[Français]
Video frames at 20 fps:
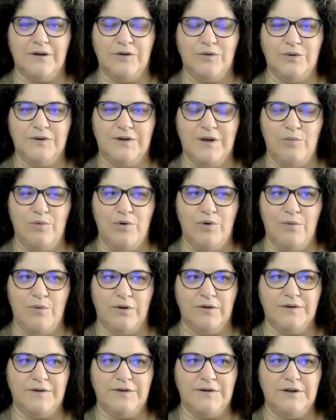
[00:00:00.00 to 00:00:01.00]
Tout
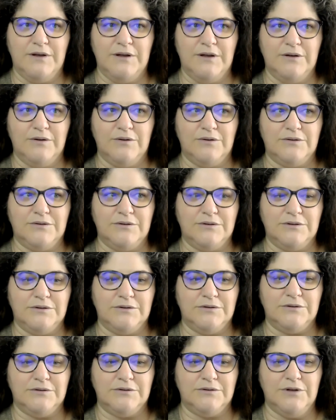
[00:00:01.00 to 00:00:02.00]
simplement, si
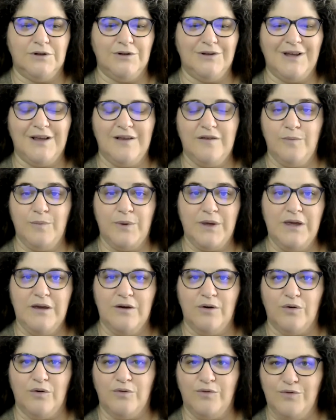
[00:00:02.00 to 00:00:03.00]
euh, notre
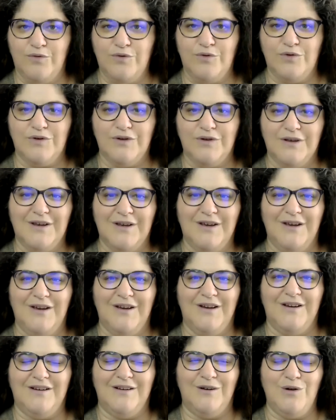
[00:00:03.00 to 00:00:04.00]
esprit refuse
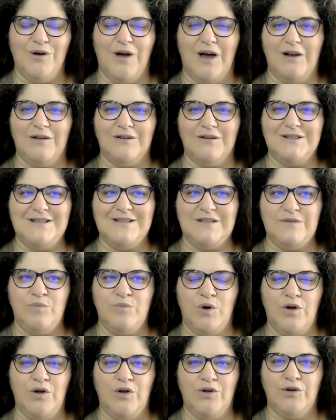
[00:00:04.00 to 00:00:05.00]
le
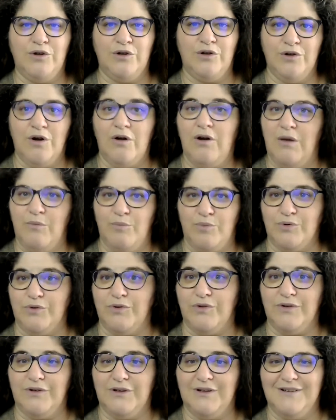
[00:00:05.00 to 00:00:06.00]
ralentissement, notre corps
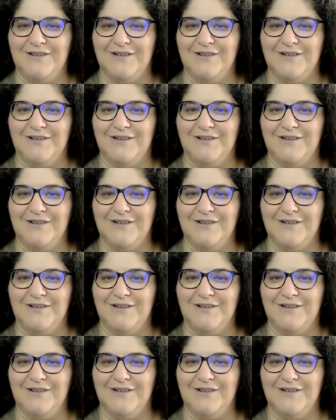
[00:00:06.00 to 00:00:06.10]
l'impose.